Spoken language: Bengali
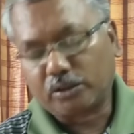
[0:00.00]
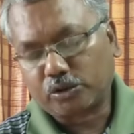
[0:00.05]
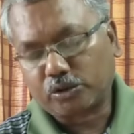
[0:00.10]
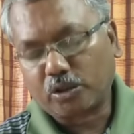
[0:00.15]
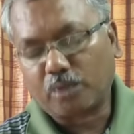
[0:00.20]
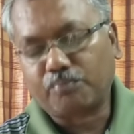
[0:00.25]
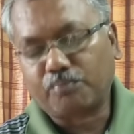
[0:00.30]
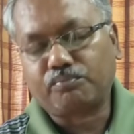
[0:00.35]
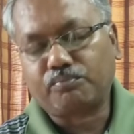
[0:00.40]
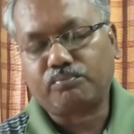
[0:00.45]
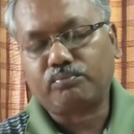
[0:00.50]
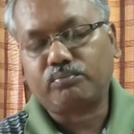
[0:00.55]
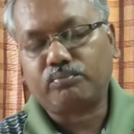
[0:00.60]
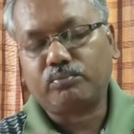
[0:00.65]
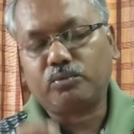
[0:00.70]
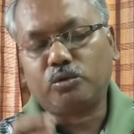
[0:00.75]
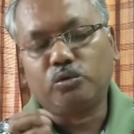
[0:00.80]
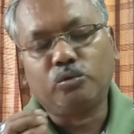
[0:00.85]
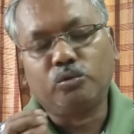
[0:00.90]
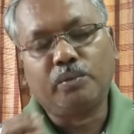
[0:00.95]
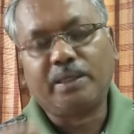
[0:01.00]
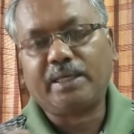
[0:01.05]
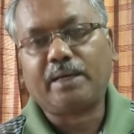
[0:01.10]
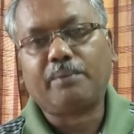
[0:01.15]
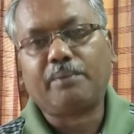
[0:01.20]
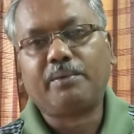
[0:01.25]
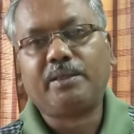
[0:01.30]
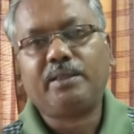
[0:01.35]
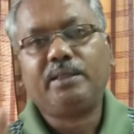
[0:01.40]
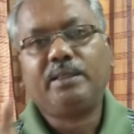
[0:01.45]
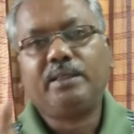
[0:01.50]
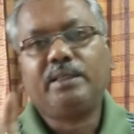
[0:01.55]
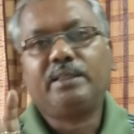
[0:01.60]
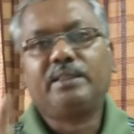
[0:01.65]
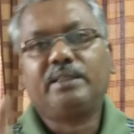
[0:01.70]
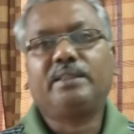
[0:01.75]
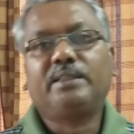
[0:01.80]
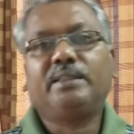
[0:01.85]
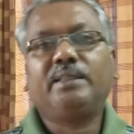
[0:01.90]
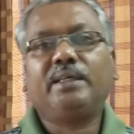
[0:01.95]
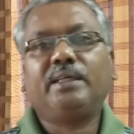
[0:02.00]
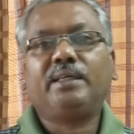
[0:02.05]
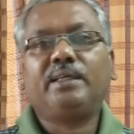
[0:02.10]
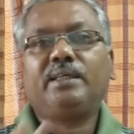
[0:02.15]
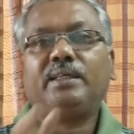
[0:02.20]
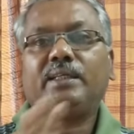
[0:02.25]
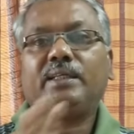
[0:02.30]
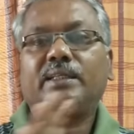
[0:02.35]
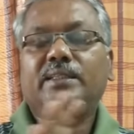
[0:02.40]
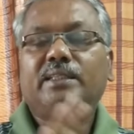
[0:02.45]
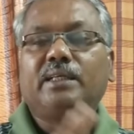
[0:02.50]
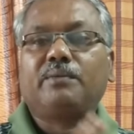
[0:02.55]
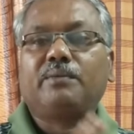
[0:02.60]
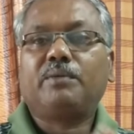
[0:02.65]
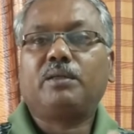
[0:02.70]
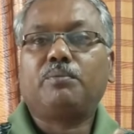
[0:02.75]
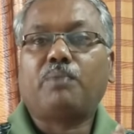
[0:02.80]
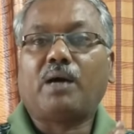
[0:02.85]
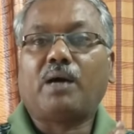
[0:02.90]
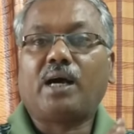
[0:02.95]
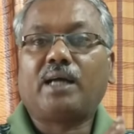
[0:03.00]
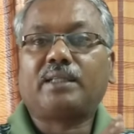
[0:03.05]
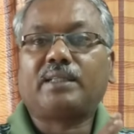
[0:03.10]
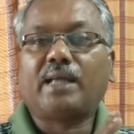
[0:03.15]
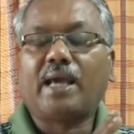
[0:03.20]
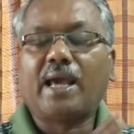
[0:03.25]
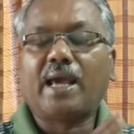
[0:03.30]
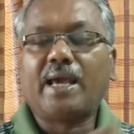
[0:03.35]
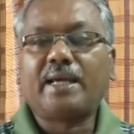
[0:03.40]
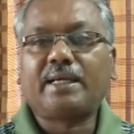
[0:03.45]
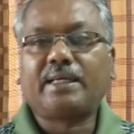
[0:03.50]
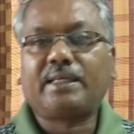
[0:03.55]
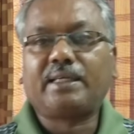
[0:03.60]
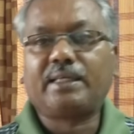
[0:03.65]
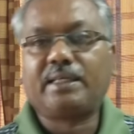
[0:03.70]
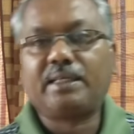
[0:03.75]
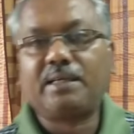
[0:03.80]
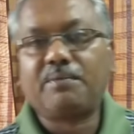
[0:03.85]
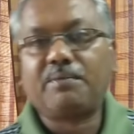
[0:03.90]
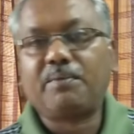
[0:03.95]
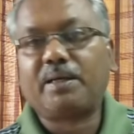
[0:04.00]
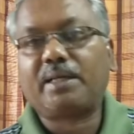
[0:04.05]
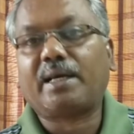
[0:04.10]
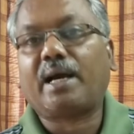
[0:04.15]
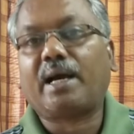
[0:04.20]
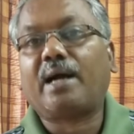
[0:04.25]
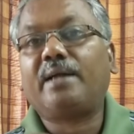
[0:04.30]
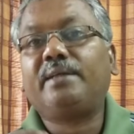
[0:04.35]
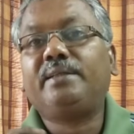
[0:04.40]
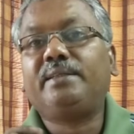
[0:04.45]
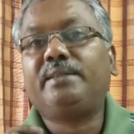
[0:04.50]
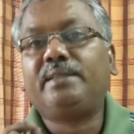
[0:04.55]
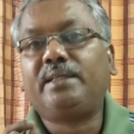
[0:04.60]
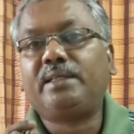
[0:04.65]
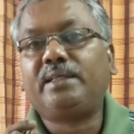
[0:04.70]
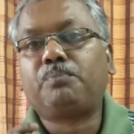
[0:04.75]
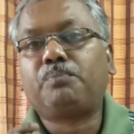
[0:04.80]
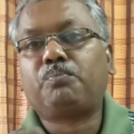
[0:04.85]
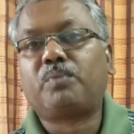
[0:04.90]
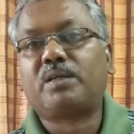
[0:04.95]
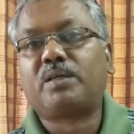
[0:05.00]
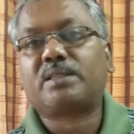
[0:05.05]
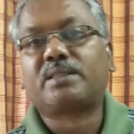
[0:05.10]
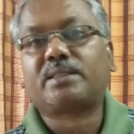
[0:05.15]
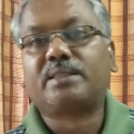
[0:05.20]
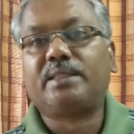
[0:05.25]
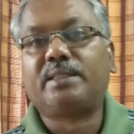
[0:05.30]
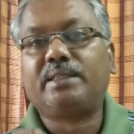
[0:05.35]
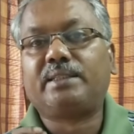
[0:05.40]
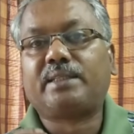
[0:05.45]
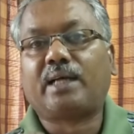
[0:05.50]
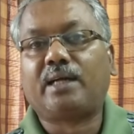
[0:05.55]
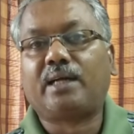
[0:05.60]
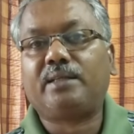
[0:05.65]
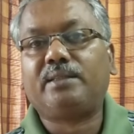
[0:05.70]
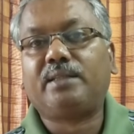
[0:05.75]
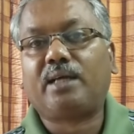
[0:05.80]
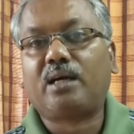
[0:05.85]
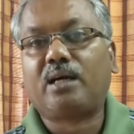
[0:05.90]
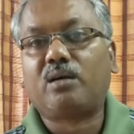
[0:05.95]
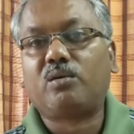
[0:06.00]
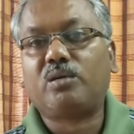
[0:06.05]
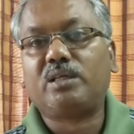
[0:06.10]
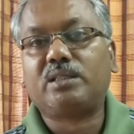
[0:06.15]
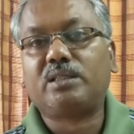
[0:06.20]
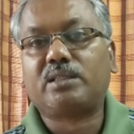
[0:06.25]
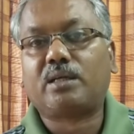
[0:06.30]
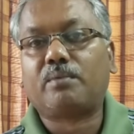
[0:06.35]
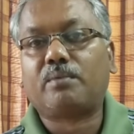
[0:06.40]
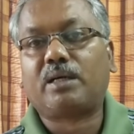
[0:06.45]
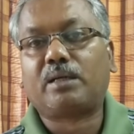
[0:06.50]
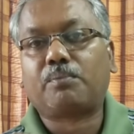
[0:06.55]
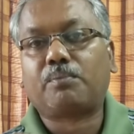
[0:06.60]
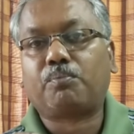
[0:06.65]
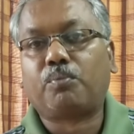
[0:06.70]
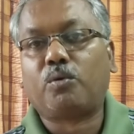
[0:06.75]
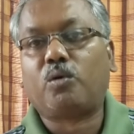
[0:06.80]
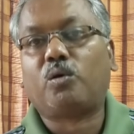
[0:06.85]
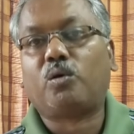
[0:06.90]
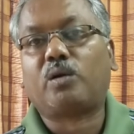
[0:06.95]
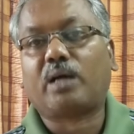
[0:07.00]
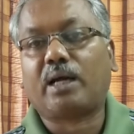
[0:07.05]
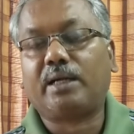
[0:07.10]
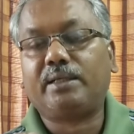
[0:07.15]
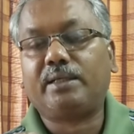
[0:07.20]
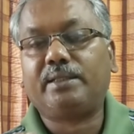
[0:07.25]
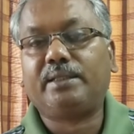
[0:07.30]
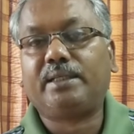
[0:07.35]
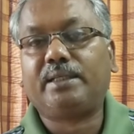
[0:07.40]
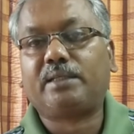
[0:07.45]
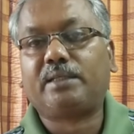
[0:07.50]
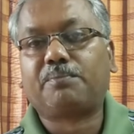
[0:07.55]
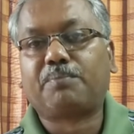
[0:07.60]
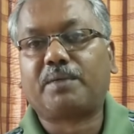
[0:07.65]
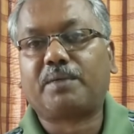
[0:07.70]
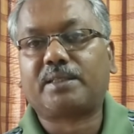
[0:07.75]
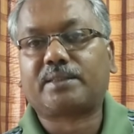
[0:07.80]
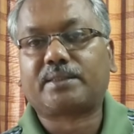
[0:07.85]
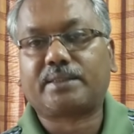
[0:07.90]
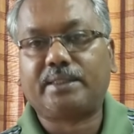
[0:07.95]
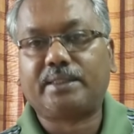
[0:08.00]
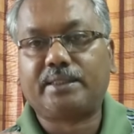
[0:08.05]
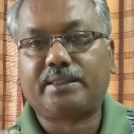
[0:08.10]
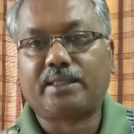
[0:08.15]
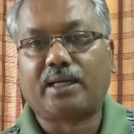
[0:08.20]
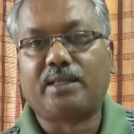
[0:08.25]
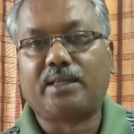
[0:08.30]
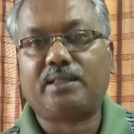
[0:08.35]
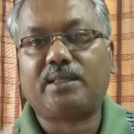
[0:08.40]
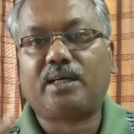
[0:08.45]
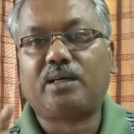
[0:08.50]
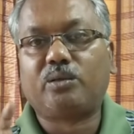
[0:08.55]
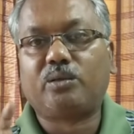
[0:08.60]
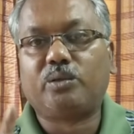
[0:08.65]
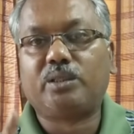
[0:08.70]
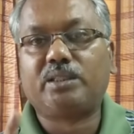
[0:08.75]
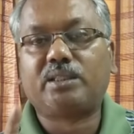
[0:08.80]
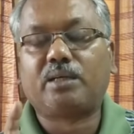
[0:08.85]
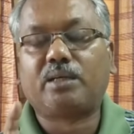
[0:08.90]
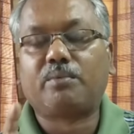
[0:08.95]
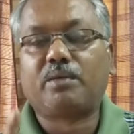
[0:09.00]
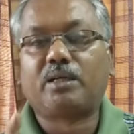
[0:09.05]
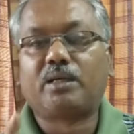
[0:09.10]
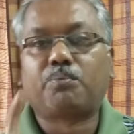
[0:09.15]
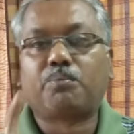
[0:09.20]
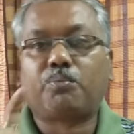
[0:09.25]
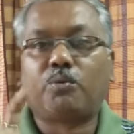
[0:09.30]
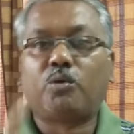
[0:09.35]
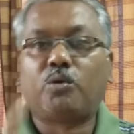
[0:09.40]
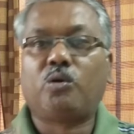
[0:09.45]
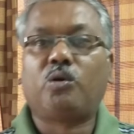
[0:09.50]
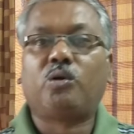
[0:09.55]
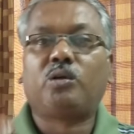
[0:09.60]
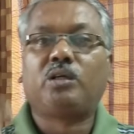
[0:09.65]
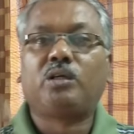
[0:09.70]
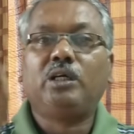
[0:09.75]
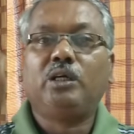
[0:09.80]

সব উবে যাবে গিয়ে দেখবেন ভাত এক একেবারে হান্ড্রেড পারসেন্ট ঠান্ডা হয়ে যাওয়ার পর হান্ড্রেড পারসেন্ট ঠান্ডা হয়ে যাওয়ার পর